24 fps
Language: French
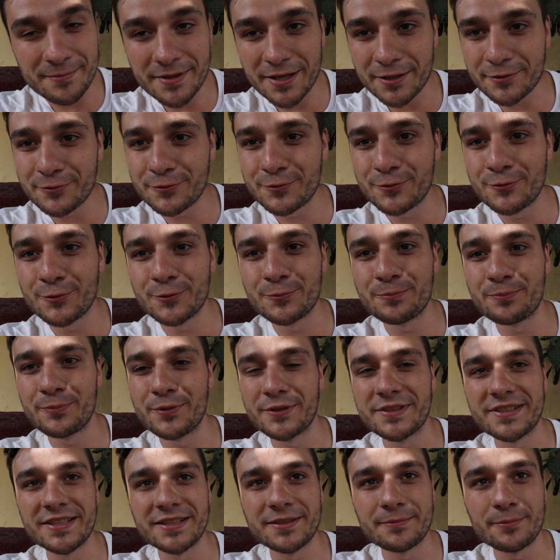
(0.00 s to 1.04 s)
mais il y a toute
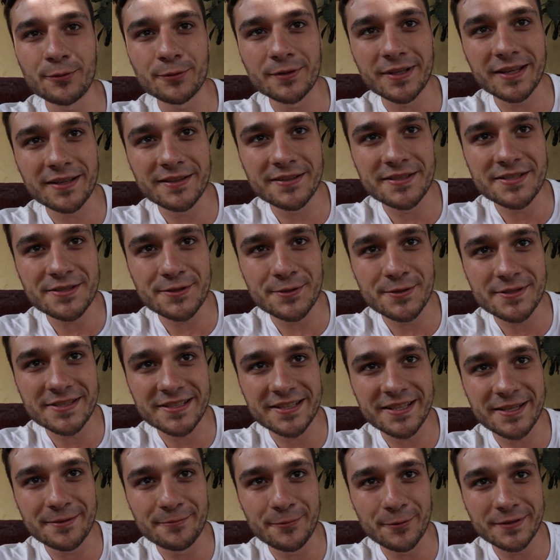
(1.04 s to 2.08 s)
petite montre religieuse
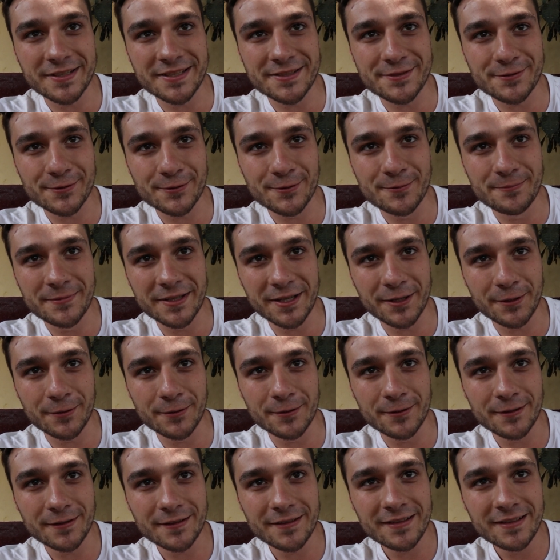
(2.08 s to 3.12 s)
qui est montée sur le
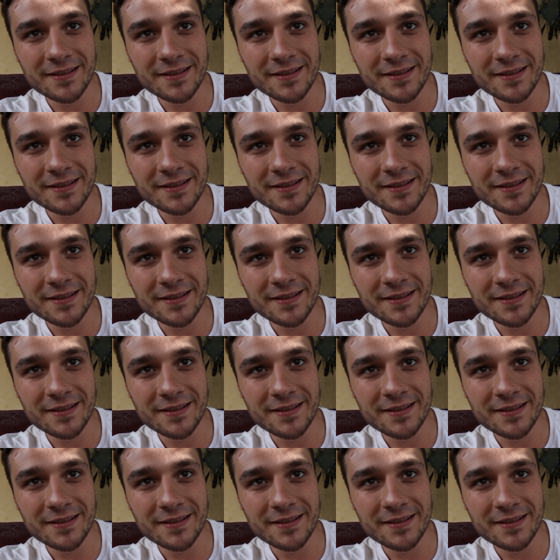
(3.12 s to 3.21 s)
micro